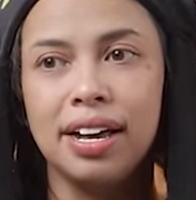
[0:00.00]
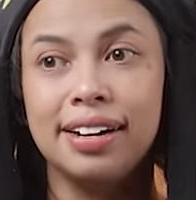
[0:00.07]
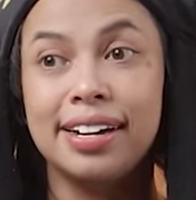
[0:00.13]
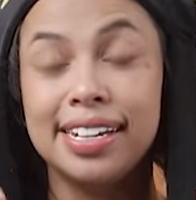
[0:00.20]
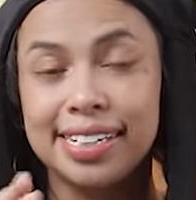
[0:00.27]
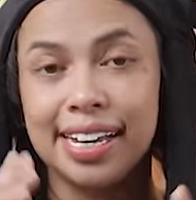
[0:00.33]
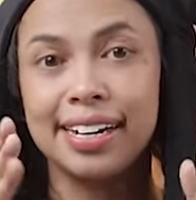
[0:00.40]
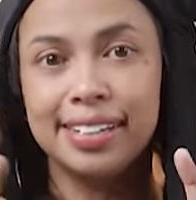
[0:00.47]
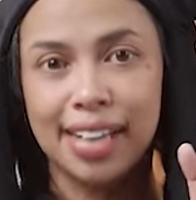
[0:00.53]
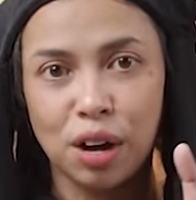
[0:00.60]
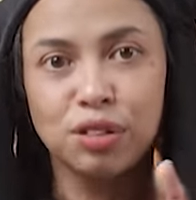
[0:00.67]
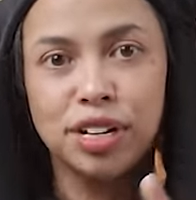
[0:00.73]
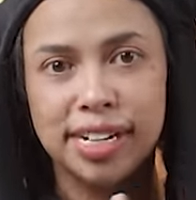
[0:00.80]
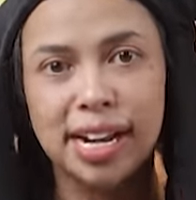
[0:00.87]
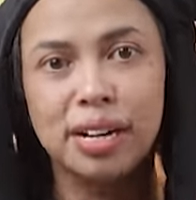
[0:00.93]
dan cari
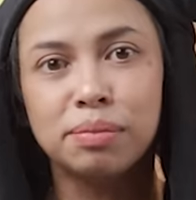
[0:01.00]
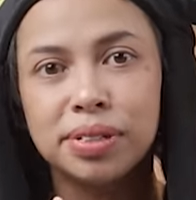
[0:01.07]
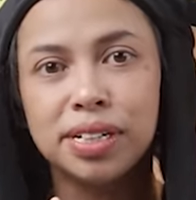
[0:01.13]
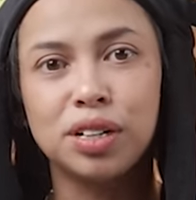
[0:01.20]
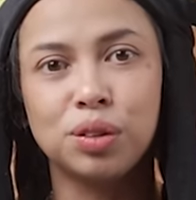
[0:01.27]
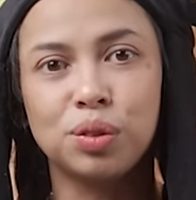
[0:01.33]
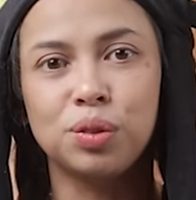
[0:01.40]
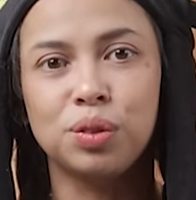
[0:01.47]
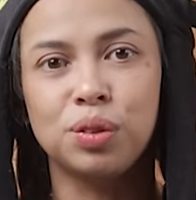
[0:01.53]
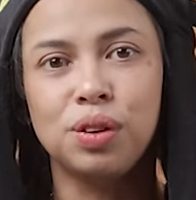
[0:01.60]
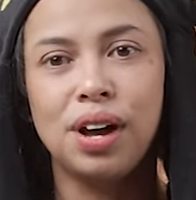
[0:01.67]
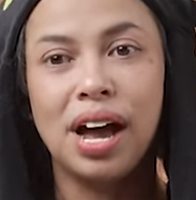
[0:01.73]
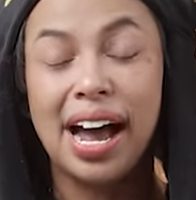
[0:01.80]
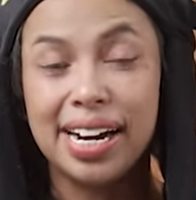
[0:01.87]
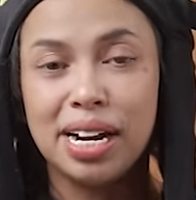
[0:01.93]
tahu di dalam situ
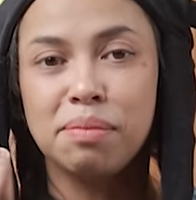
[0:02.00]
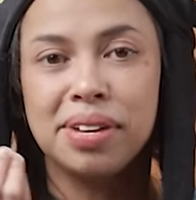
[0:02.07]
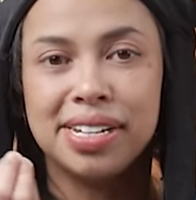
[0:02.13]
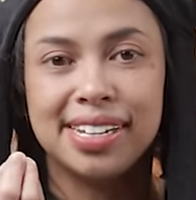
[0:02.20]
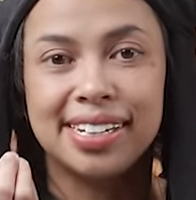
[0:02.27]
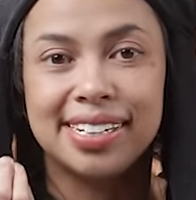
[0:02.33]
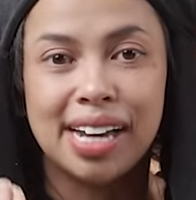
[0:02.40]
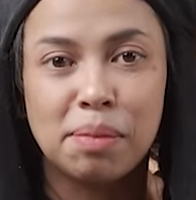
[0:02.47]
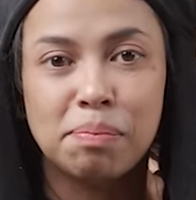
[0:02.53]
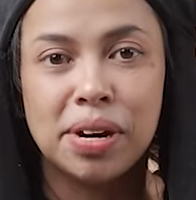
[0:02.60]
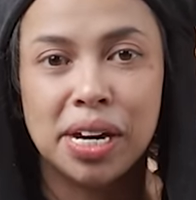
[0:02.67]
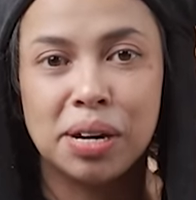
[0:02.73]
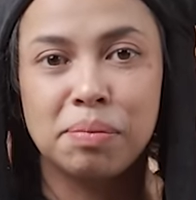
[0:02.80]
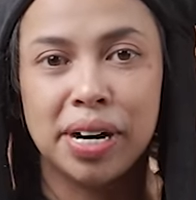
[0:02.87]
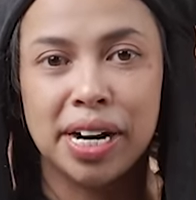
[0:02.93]
ada message apa
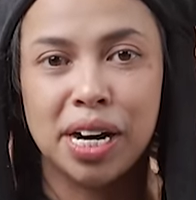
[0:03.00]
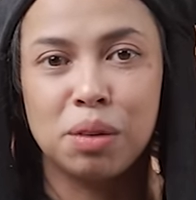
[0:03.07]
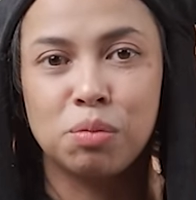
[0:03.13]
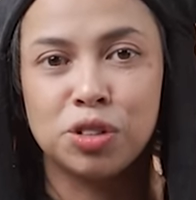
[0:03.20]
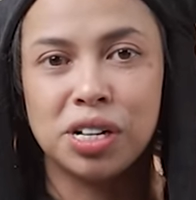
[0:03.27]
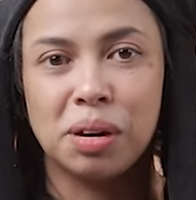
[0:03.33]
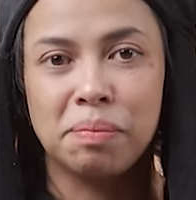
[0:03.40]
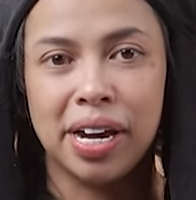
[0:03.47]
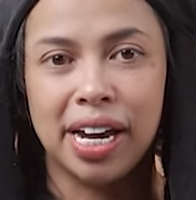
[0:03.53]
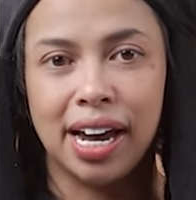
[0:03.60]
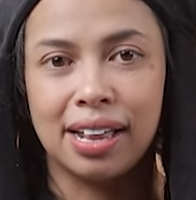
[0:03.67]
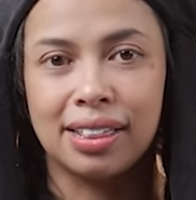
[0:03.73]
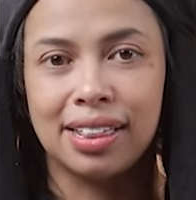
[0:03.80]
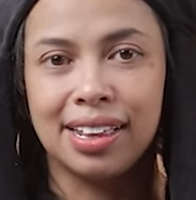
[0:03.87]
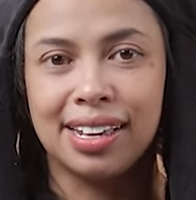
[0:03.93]
yang mereka mau
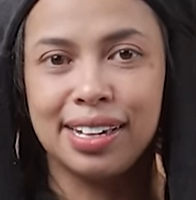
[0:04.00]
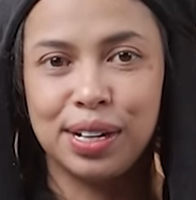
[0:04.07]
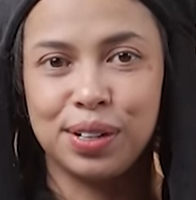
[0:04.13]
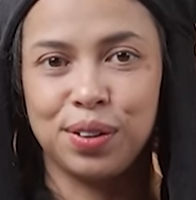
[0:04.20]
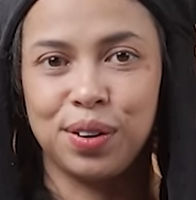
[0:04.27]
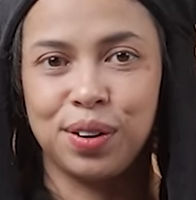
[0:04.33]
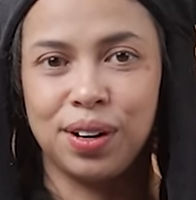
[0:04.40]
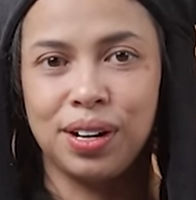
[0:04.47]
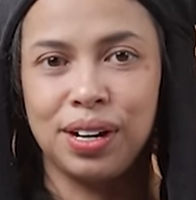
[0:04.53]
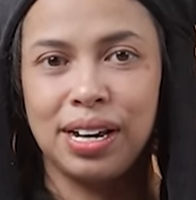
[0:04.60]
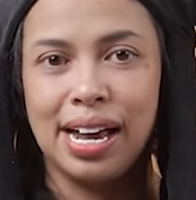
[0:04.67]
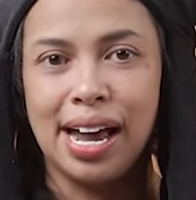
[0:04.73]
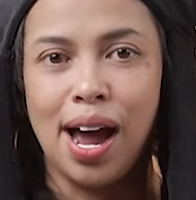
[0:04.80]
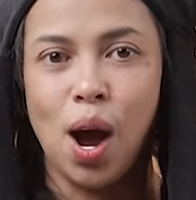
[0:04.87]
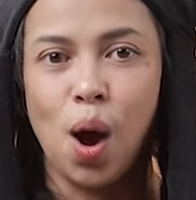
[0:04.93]
sampaikan gitu loh.
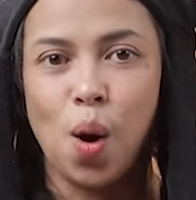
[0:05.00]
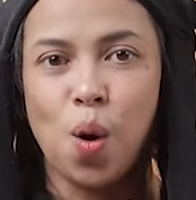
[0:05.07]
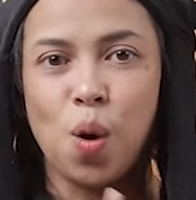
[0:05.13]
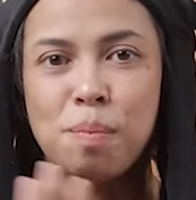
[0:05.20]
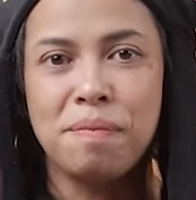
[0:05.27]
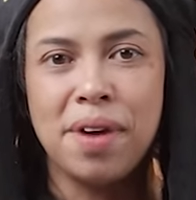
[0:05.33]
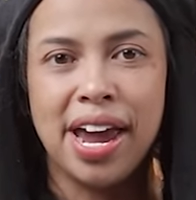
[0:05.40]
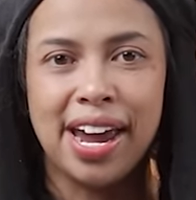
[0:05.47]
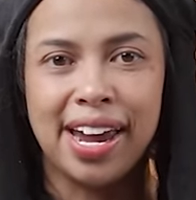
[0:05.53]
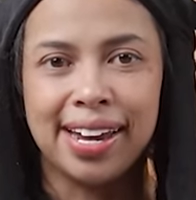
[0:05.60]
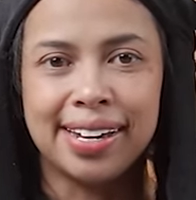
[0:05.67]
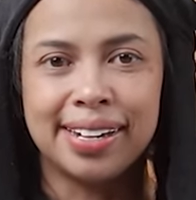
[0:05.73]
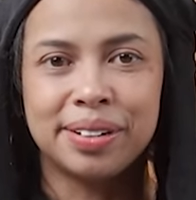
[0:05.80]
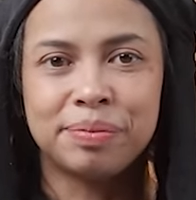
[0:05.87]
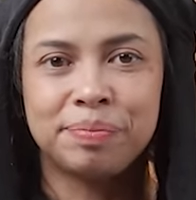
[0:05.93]

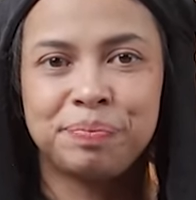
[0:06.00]
Obey.